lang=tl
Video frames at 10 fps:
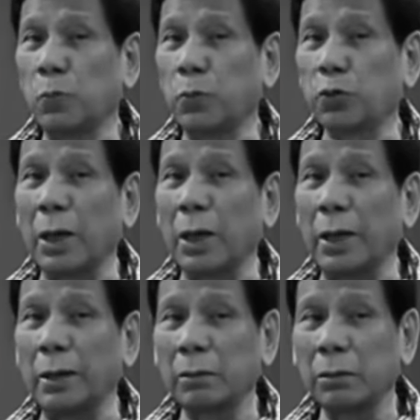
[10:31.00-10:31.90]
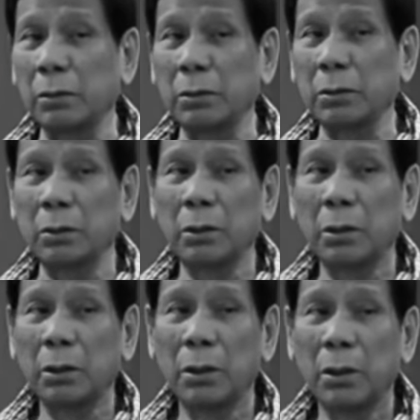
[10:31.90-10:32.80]
suportahan
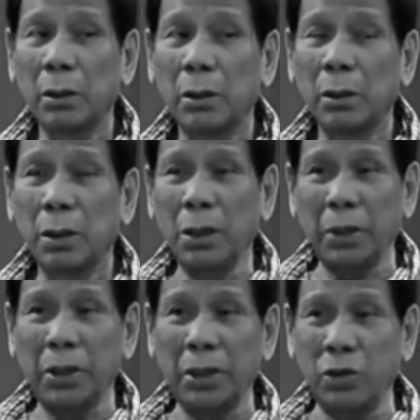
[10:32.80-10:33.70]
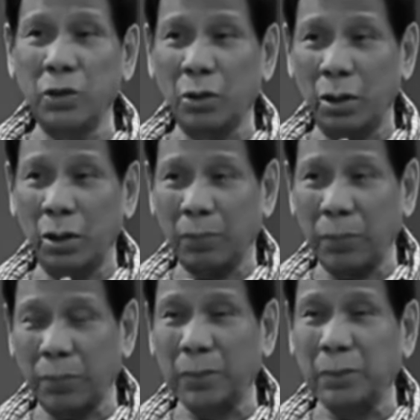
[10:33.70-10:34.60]
hindi pa rin yun. E
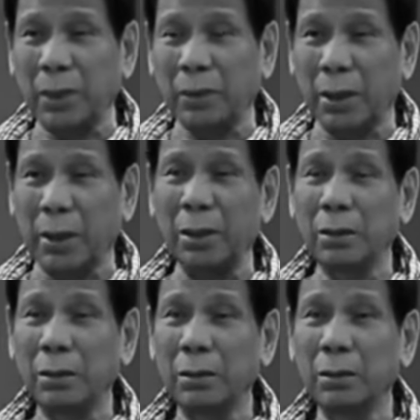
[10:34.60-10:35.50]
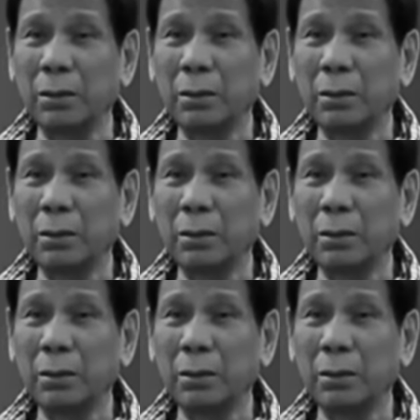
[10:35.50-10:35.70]
pag magtataka